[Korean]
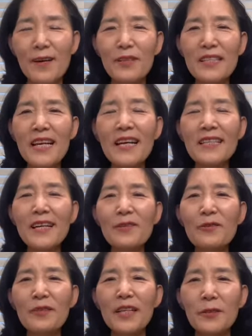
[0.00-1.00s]
우리 찬양
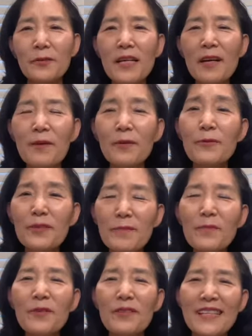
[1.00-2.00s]
중에도
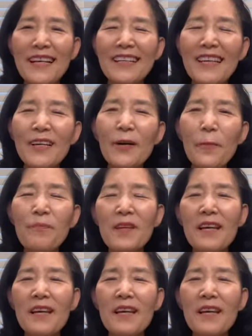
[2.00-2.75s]
496장에요.